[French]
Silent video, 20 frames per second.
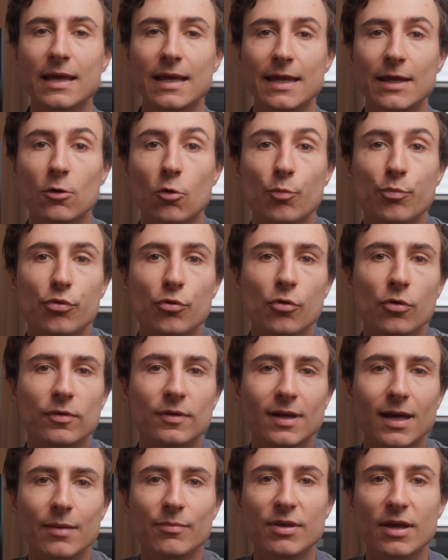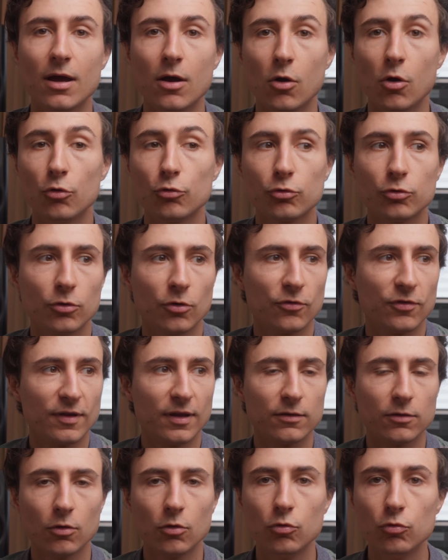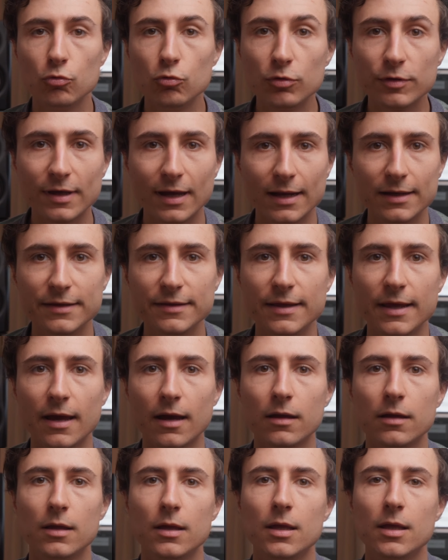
et on peut très bien rendre une enceinte ultra linéaire.